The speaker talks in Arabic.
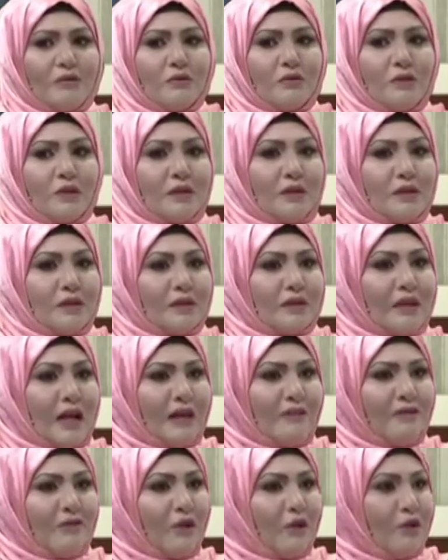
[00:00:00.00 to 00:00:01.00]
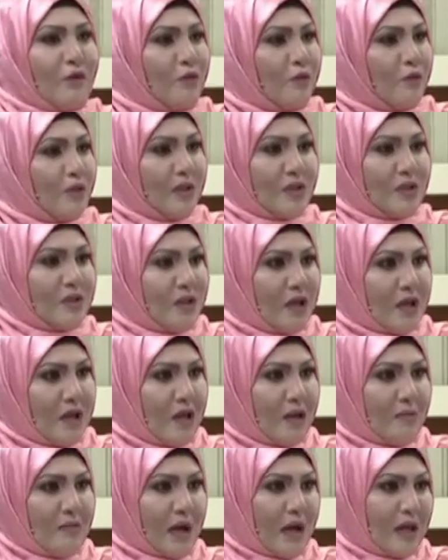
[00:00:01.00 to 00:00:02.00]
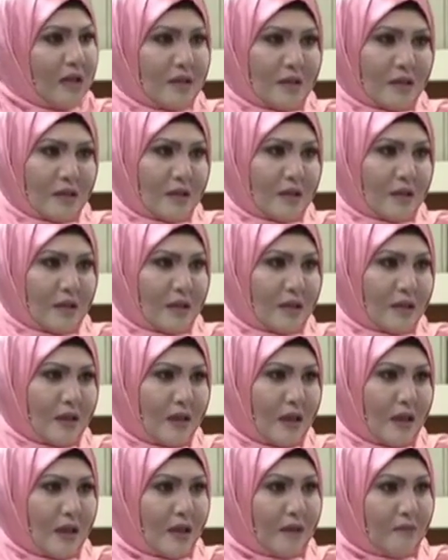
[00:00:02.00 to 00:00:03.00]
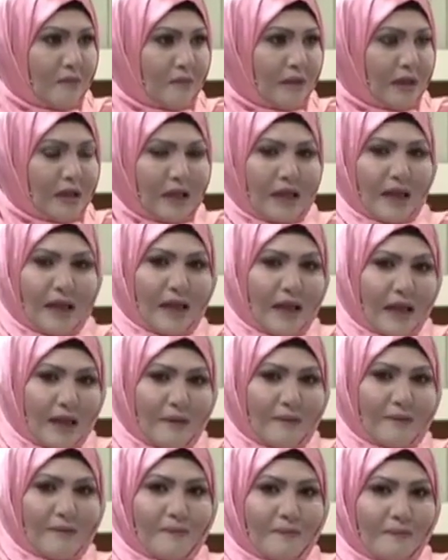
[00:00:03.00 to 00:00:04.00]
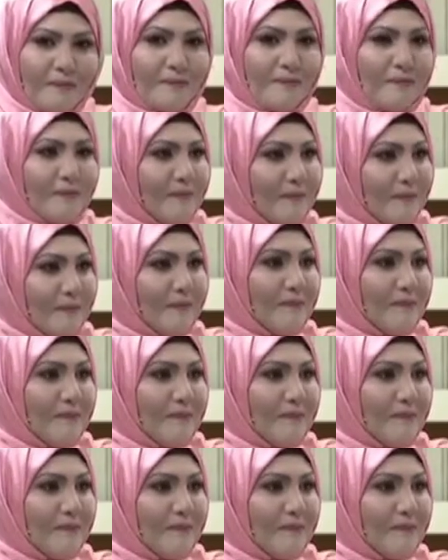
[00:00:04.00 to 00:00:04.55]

لانه تعرف الحروب الجايه ما عادش معناها